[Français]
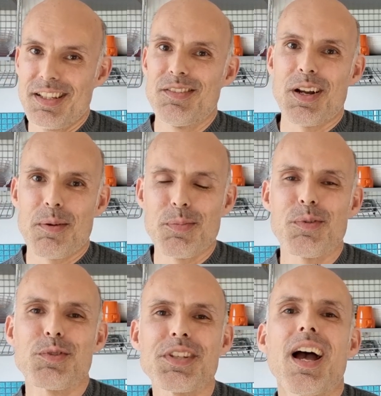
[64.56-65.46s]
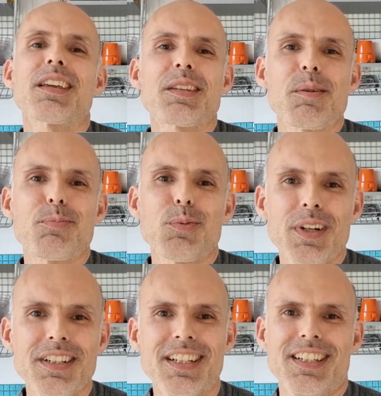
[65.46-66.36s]
Voilà, pour vous dire à quel
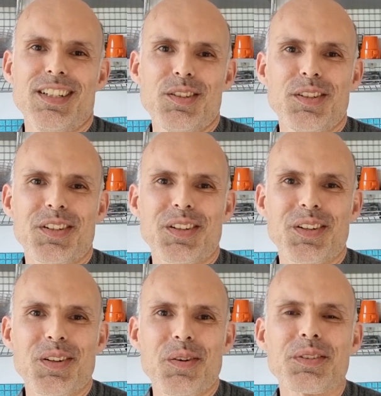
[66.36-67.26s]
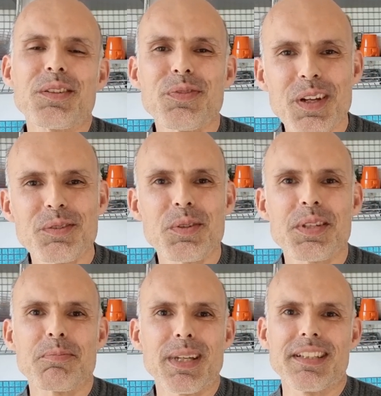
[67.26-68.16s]
point euh, on est fan de
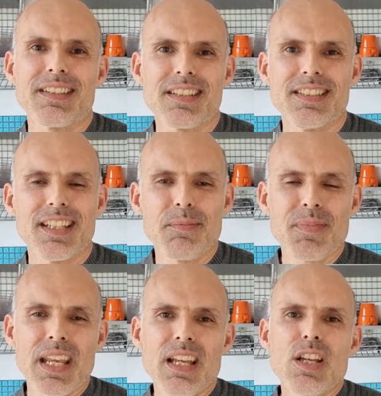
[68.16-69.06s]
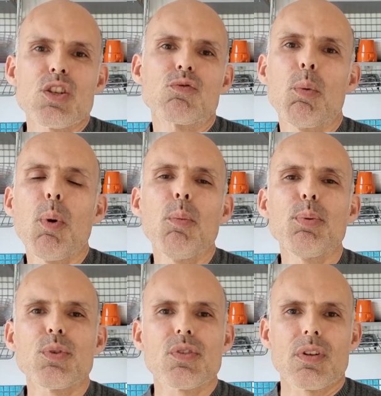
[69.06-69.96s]
cette pâte à tartiner. Je vous
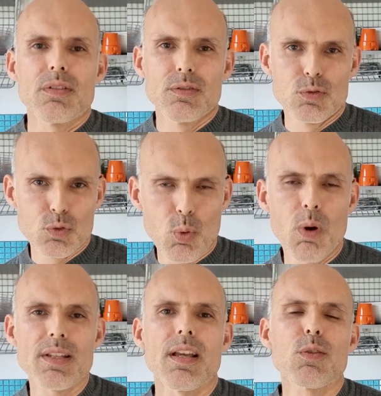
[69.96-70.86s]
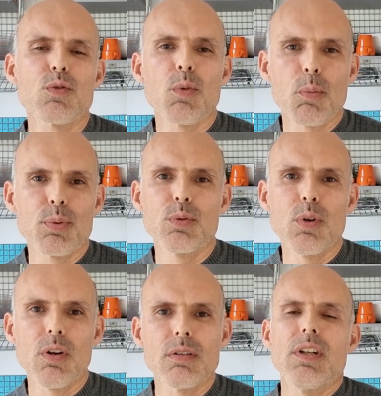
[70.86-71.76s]
propose trois arguments
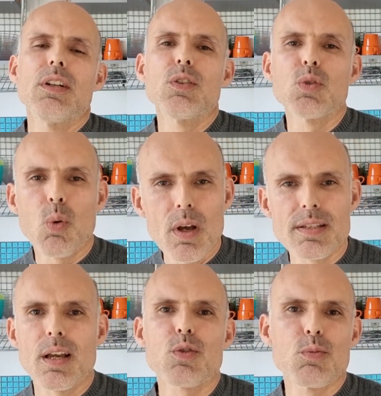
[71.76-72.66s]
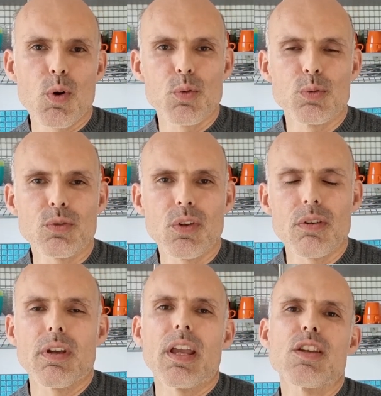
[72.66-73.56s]
pour, trois arguments
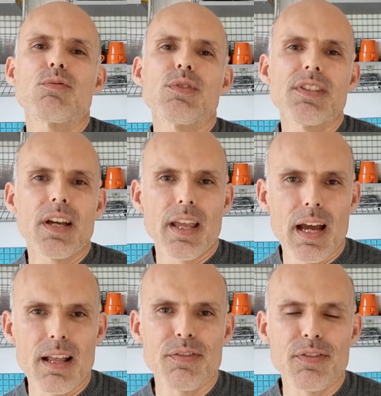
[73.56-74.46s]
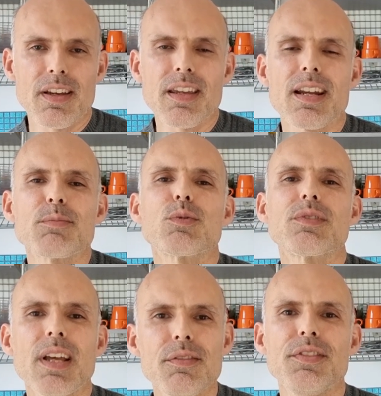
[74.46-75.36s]
contre, et je vous dirai à la fin quel est mon
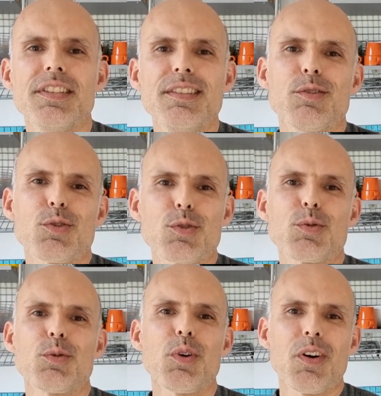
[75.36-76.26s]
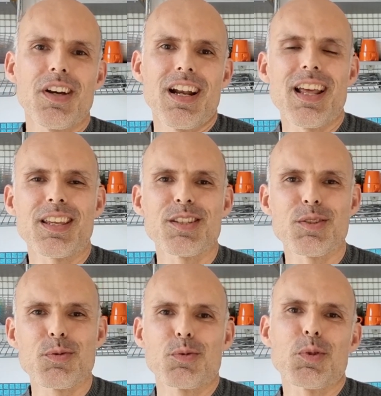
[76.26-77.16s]
avis sur la
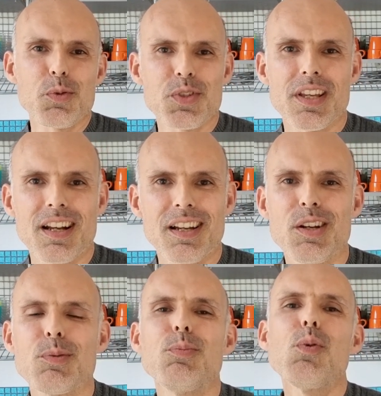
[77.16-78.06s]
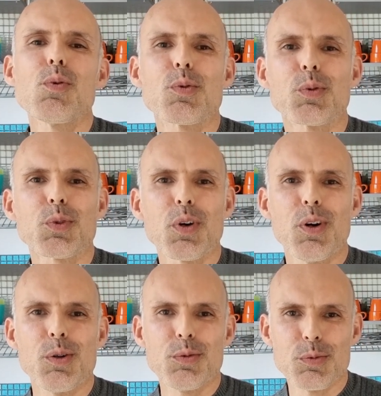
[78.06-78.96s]
question cruciale pour ou contre
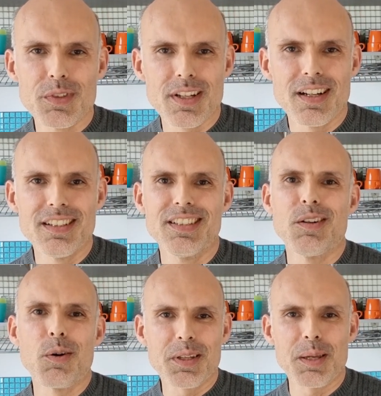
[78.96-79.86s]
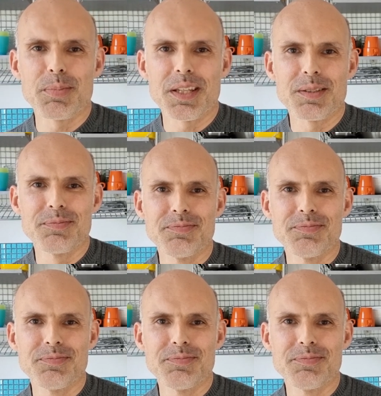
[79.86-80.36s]
le Nutella en crêperie.